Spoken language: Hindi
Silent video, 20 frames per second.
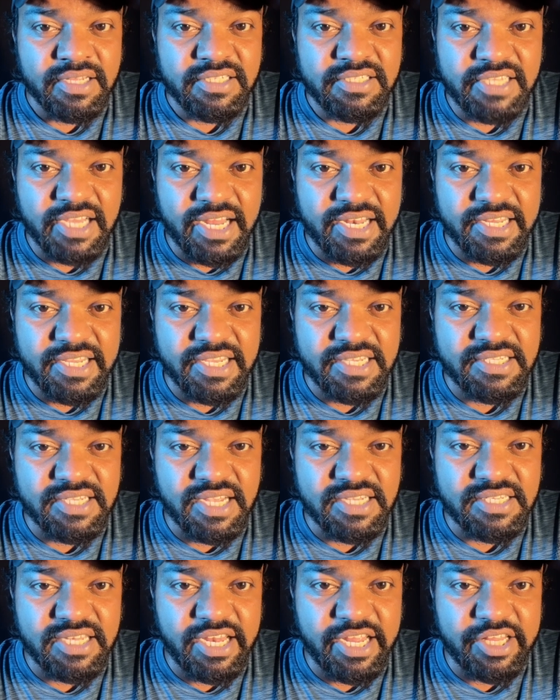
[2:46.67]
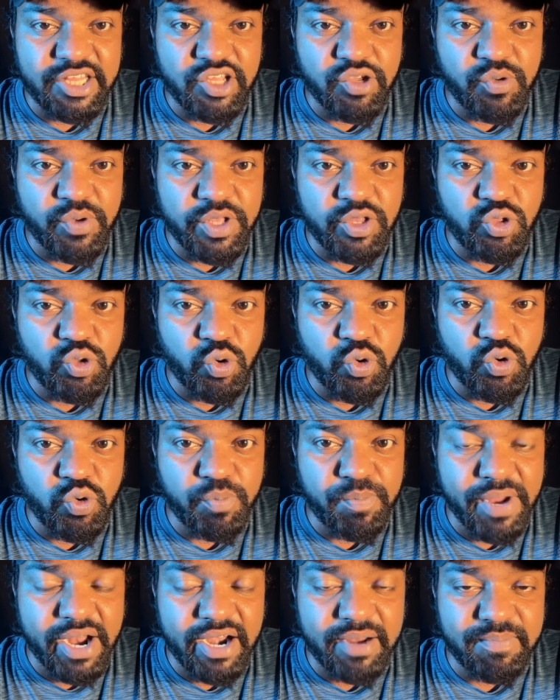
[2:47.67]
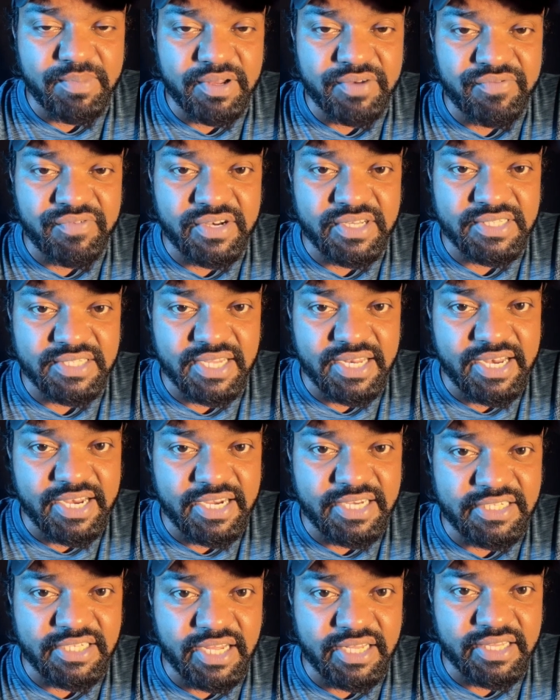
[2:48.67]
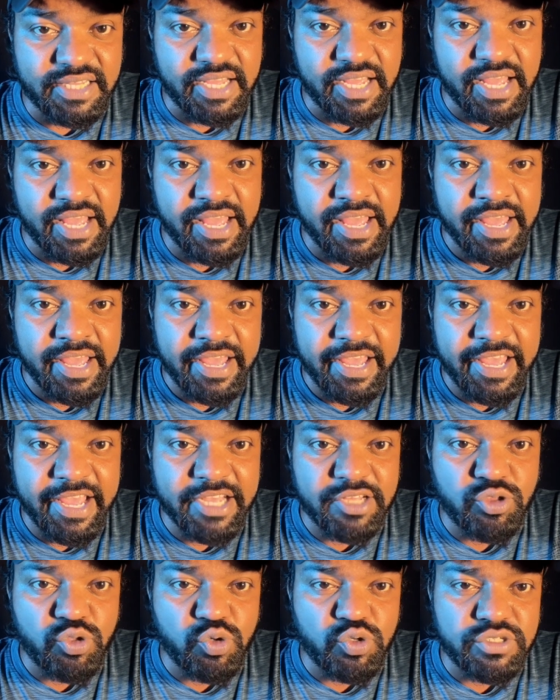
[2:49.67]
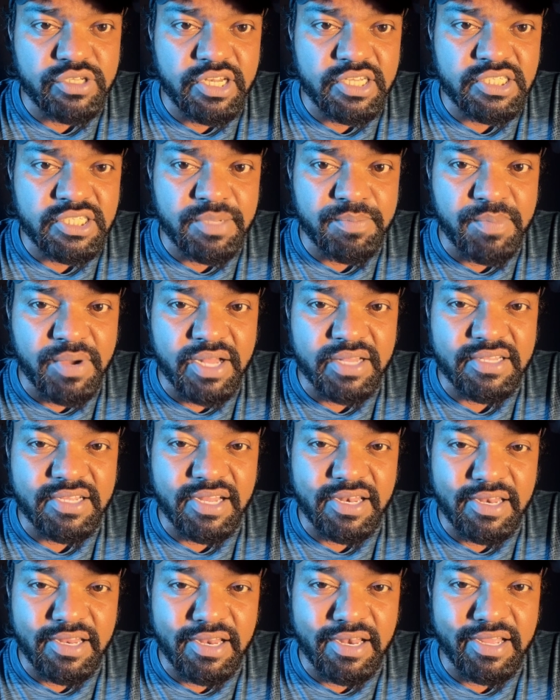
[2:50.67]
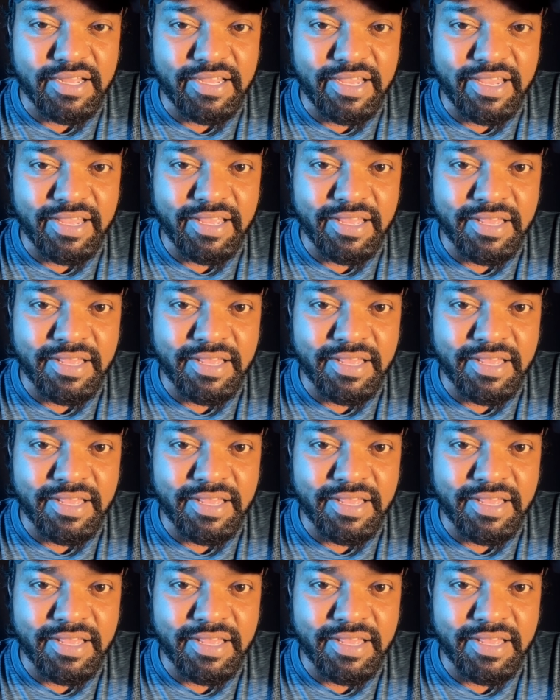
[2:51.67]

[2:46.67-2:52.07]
चैन की सांस लेते हुए दोनों बेड पर फिर से लेट जाते हैं एक दूसरे से बात करने लगे